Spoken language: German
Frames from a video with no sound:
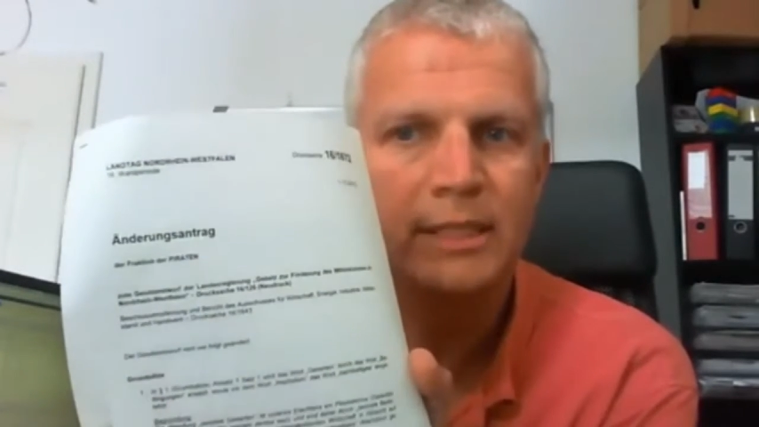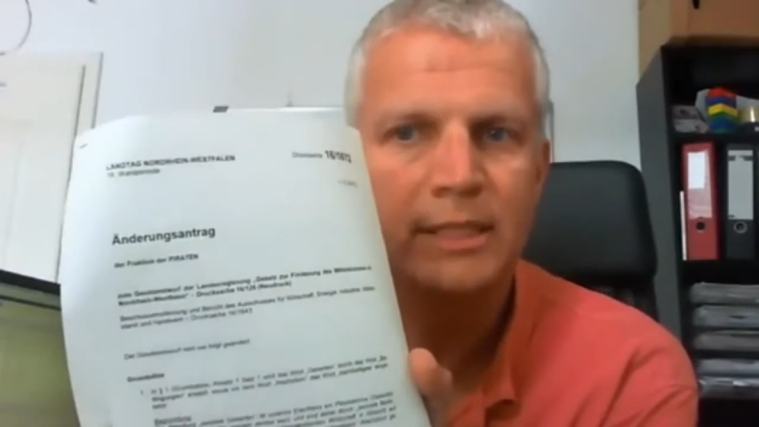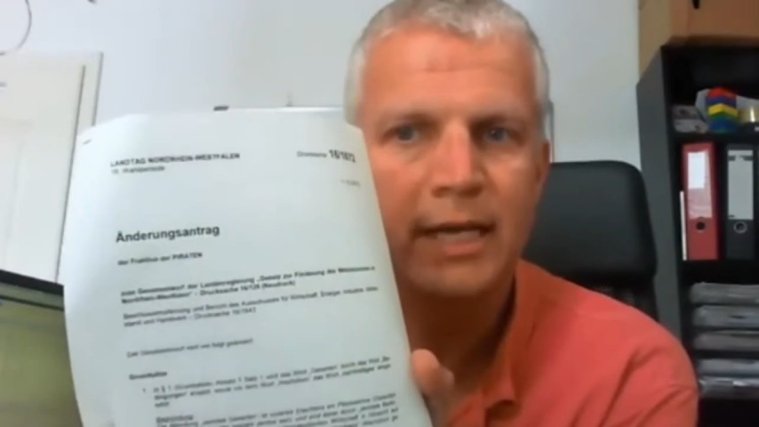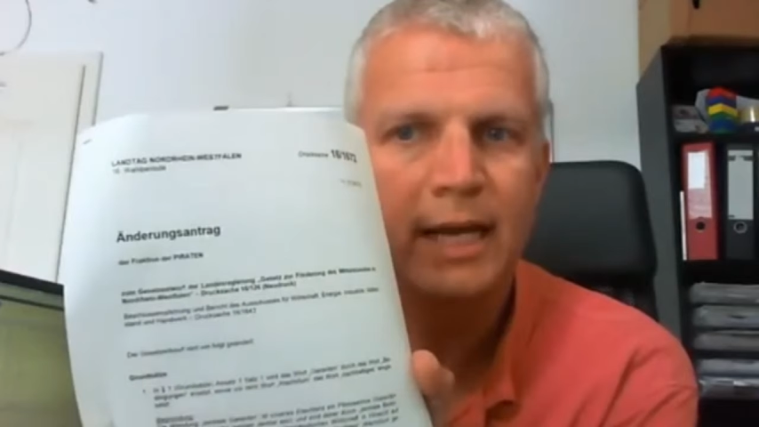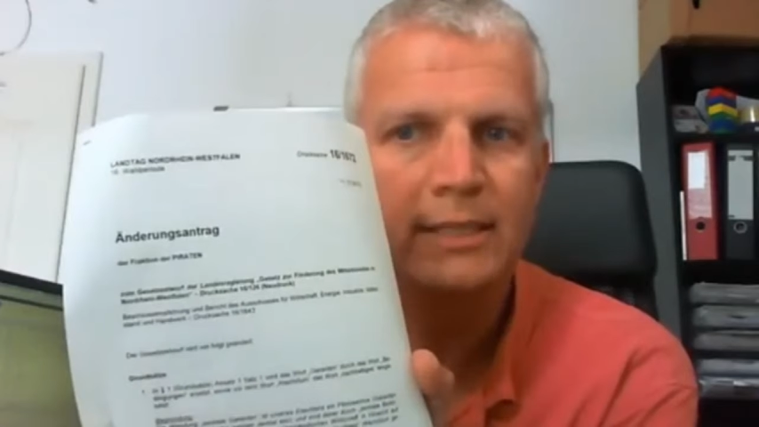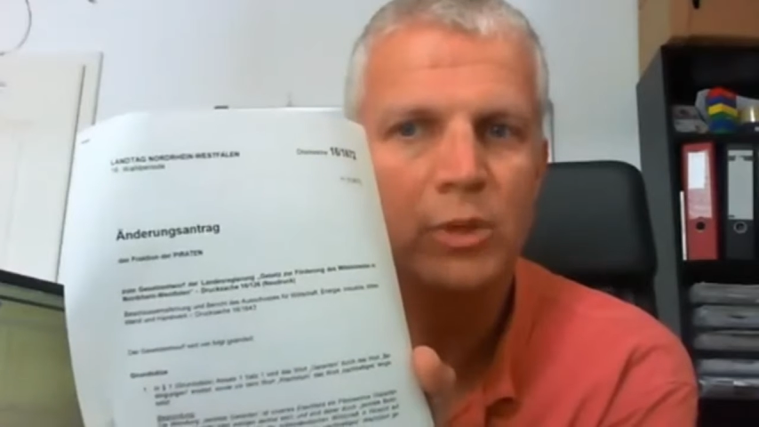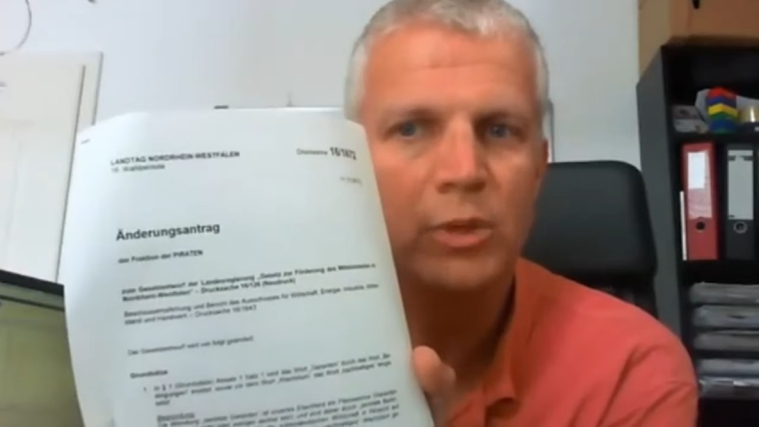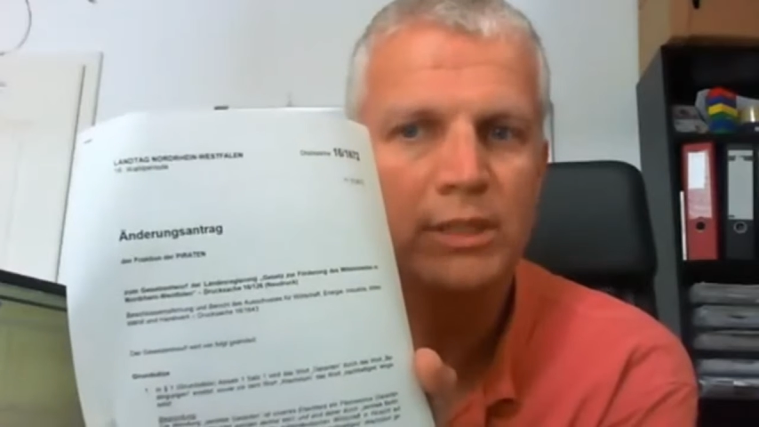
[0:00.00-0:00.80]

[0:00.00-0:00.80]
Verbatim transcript: der Track Nummer